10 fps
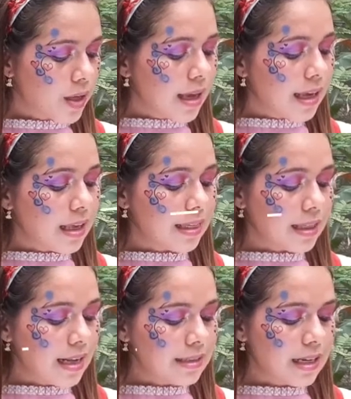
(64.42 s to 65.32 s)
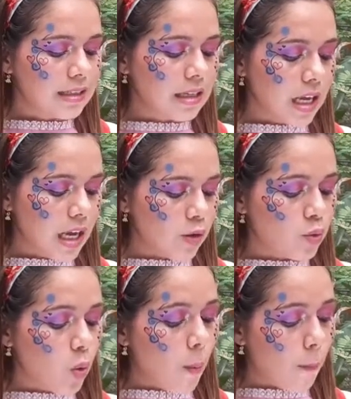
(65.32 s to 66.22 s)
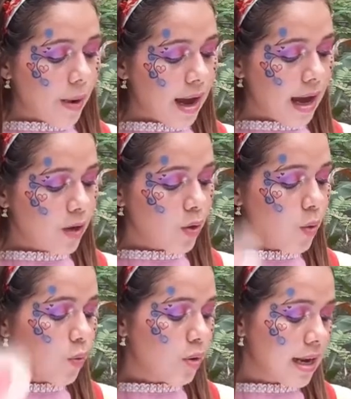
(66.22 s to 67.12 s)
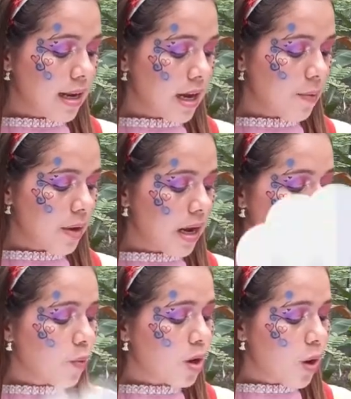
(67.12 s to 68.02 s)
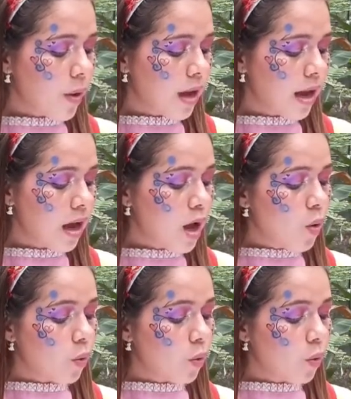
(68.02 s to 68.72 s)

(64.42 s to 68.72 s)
y detrás le siguieron un pájaro, una liebre, una oveja,